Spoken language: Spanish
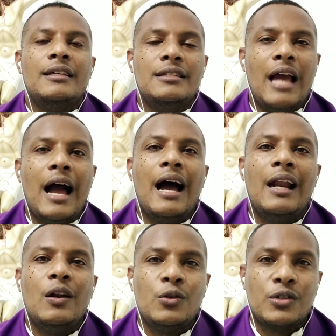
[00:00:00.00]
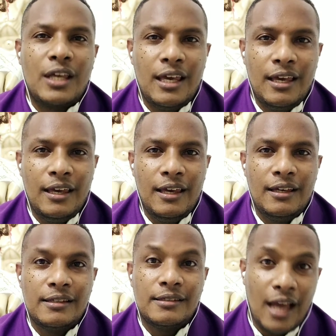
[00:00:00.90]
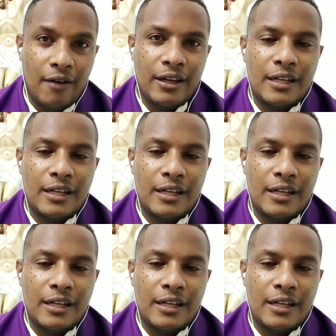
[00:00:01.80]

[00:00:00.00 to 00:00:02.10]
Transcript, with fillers: ya los que saben